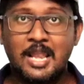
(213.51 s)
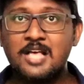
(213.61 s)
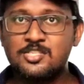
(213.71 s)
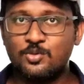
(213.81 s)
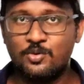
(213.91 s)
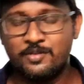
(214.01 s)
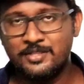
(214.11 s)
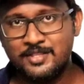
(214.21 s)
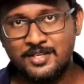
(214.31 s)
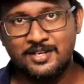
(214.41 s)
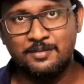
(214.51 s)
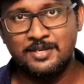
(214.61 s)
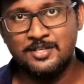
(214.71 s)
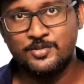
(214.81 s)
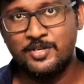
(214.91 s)
லாஸ்ட் ஓவர் வந்து
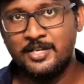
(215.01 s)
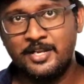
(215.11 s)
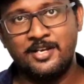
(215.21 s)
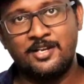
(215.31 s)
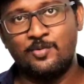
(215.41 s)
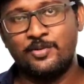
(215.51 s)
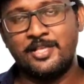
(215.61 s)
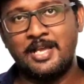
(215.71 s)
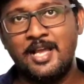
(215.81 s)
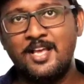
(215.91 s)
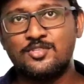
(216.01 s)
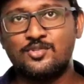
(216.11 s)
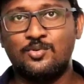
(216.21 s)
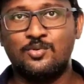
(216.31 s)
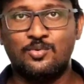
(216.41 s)
நம்ம சுனில் நாராயண்கிட்ட கொடுத்தாங்க ஸோ